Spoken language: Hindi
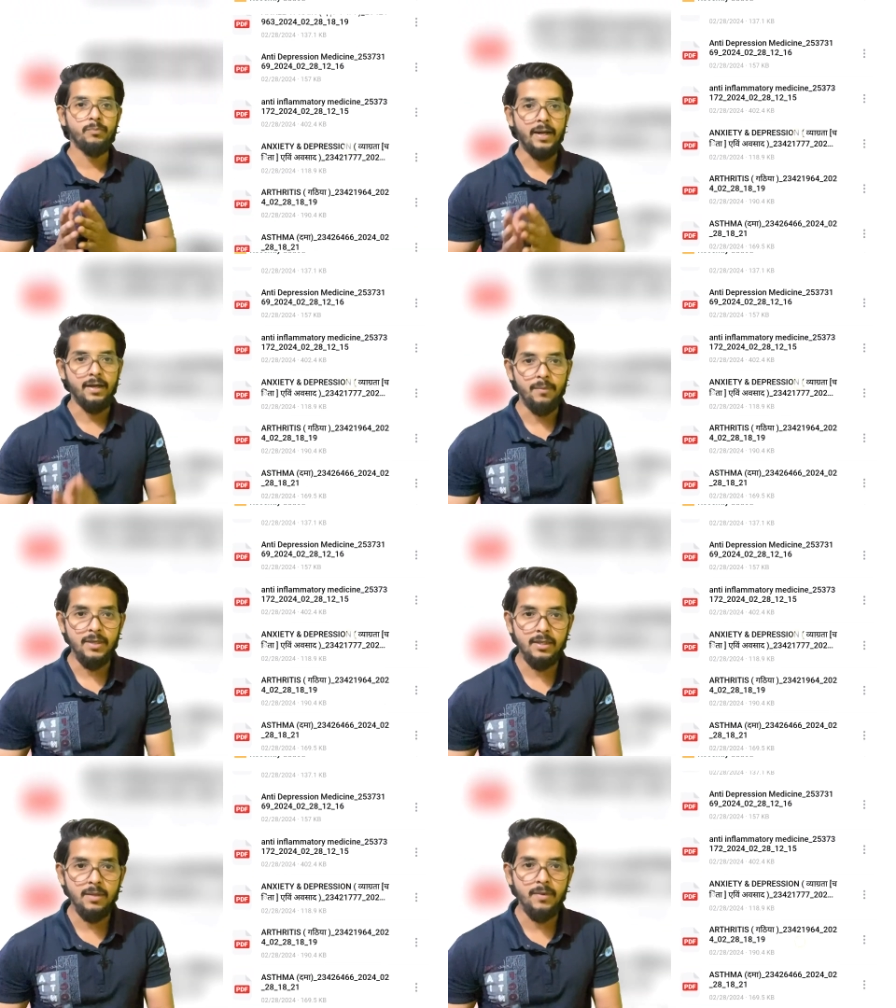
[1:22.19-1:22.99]

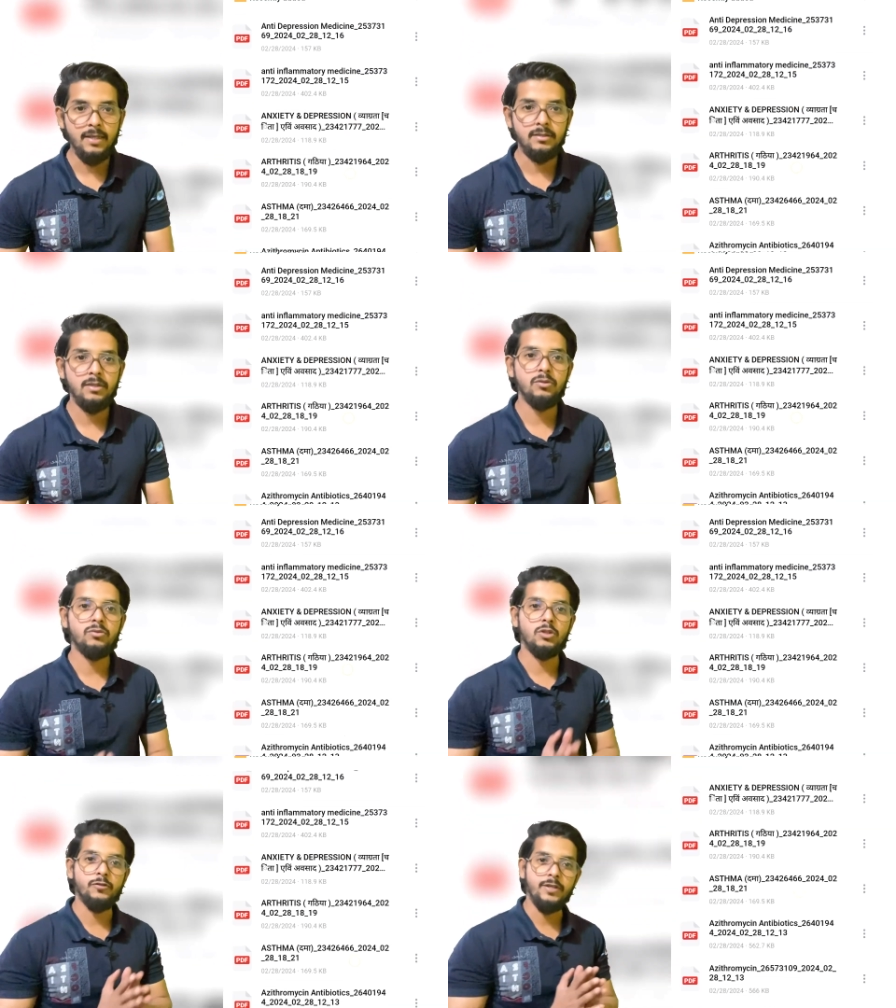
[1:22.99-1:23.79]
पेंडेमिक के बाद से जो
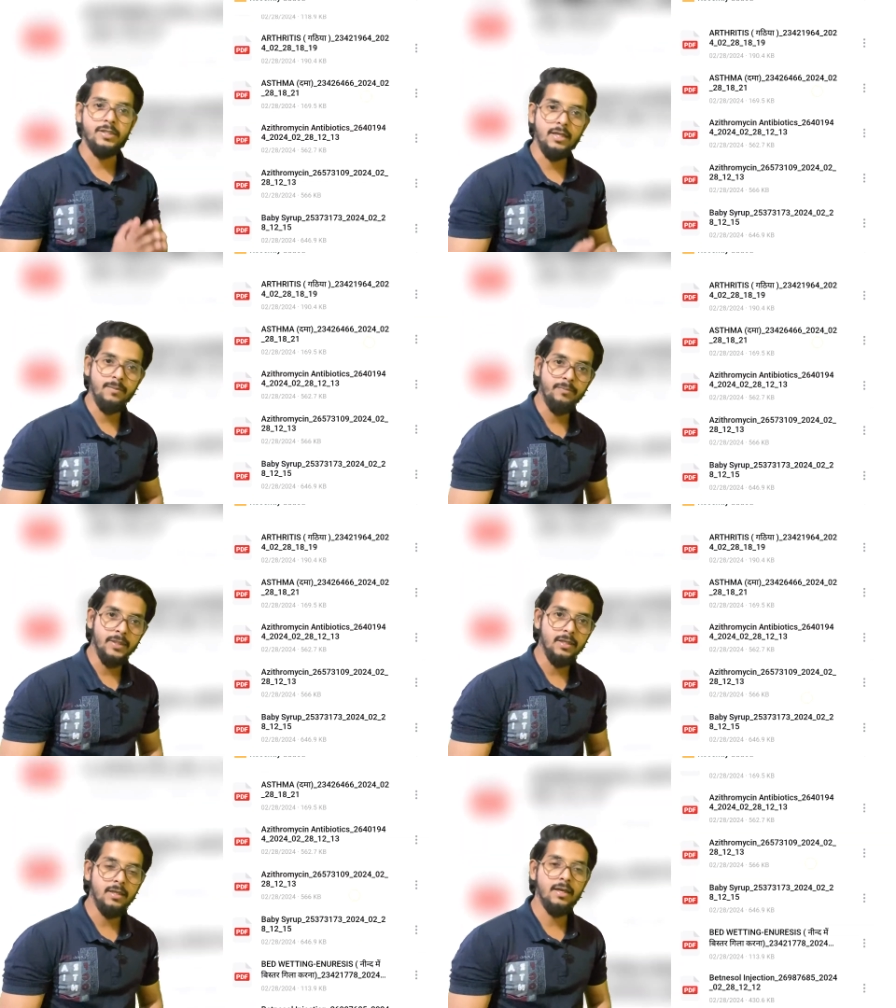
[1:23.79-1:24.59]
सिचुएशन
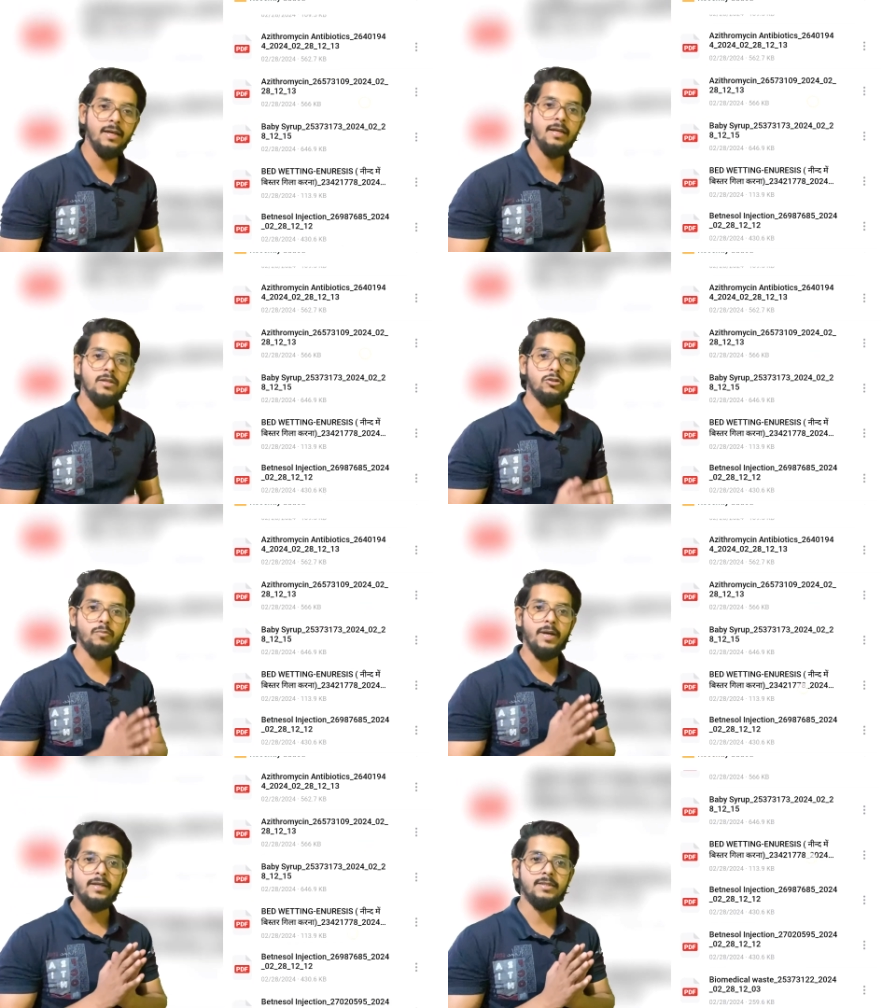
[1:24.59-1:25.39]
बदली है
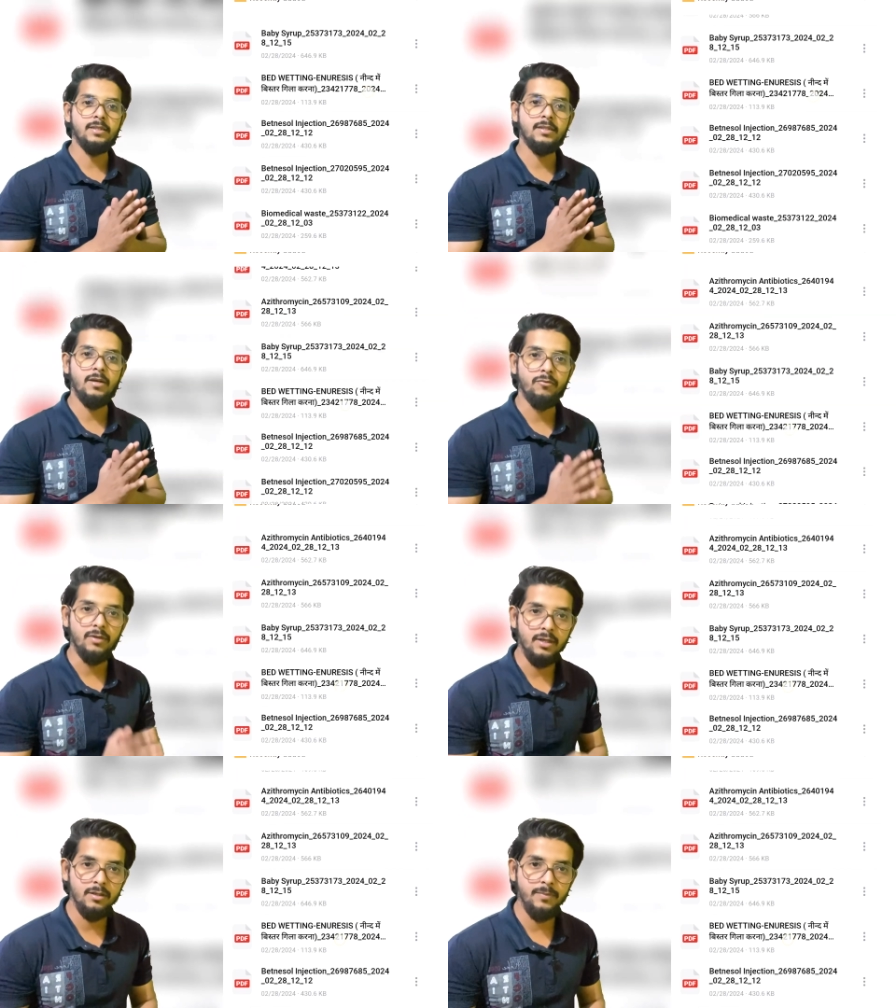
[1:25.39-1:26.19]
जो मेडिसिन के
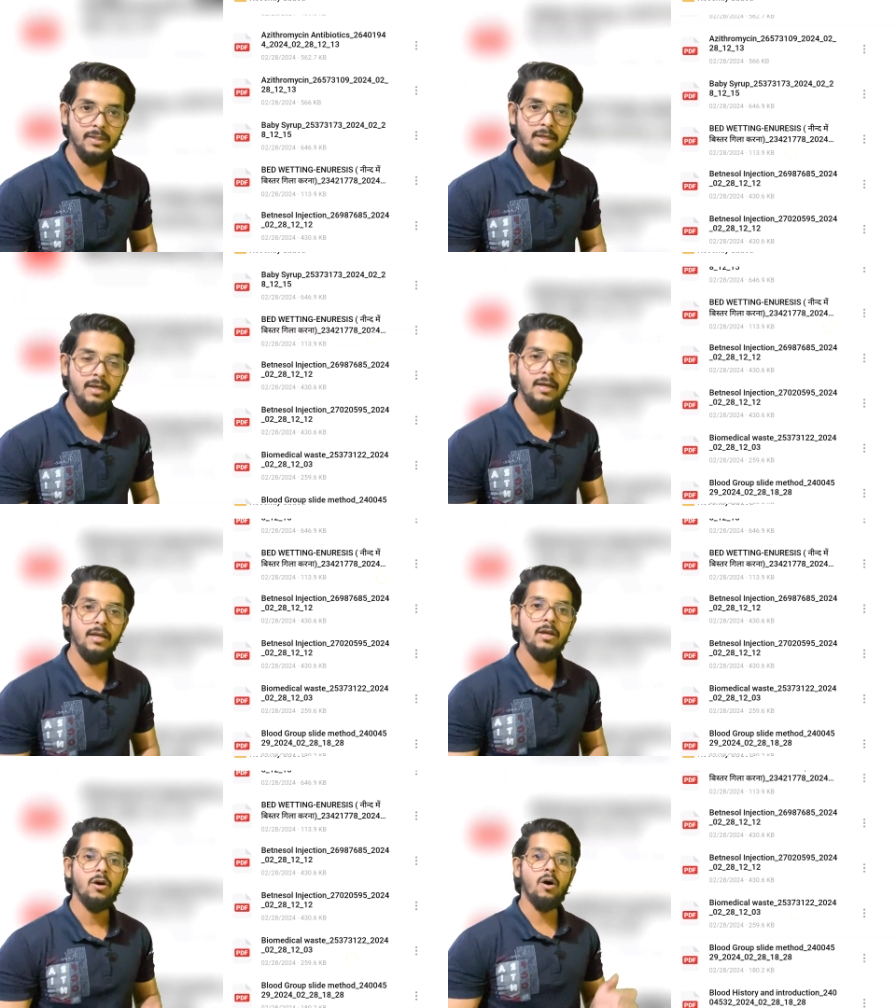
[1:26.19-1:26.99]
वर्क बदले हैं
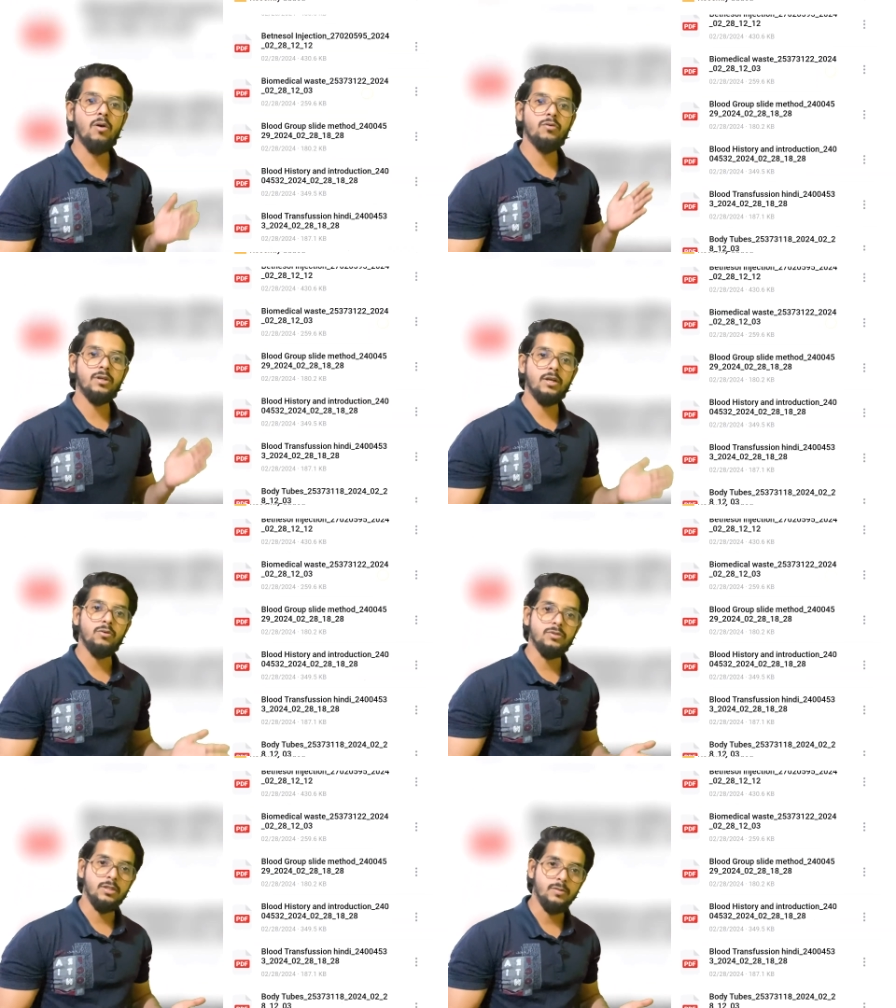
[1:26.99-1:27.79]
और उनके
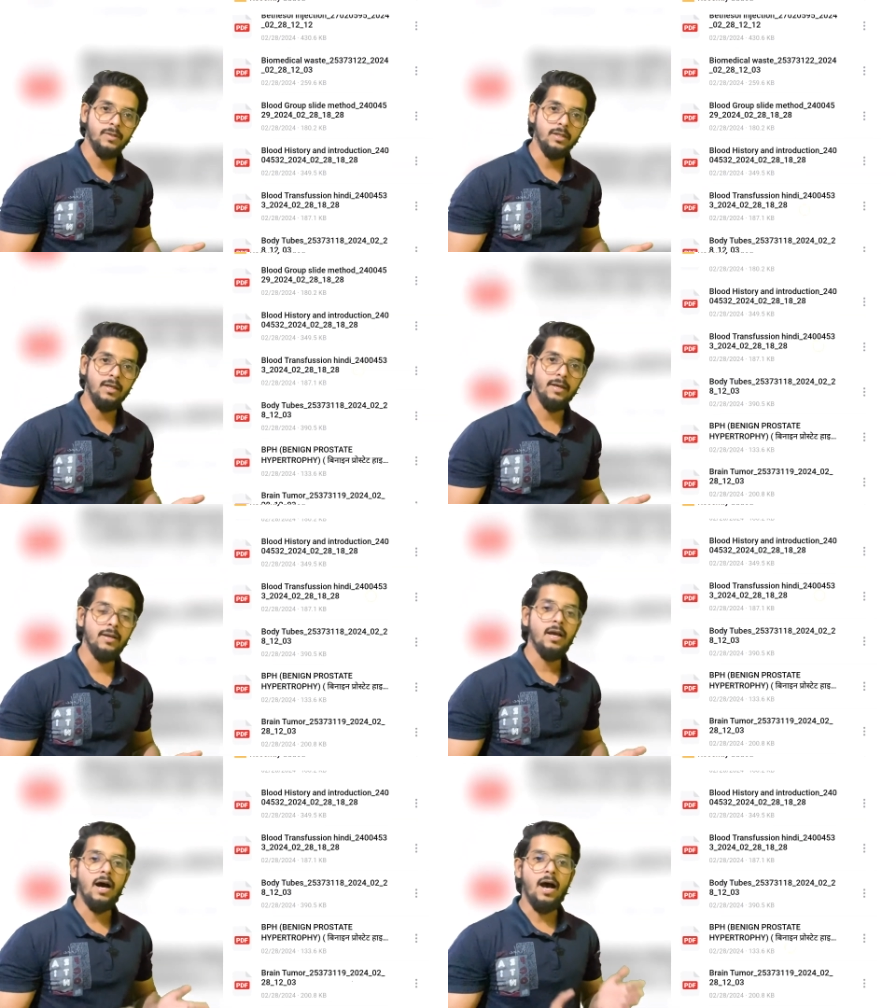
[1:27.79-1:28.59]
डोजेज बदले हैं
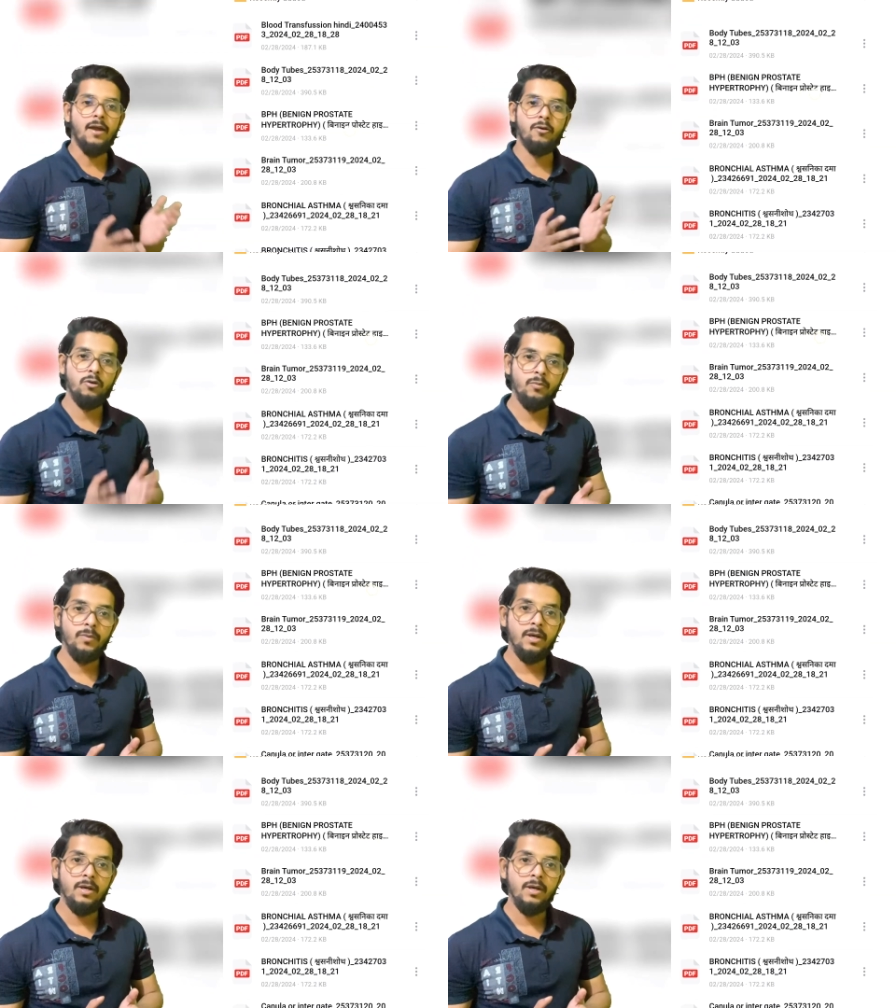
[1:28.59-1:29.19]
आई होप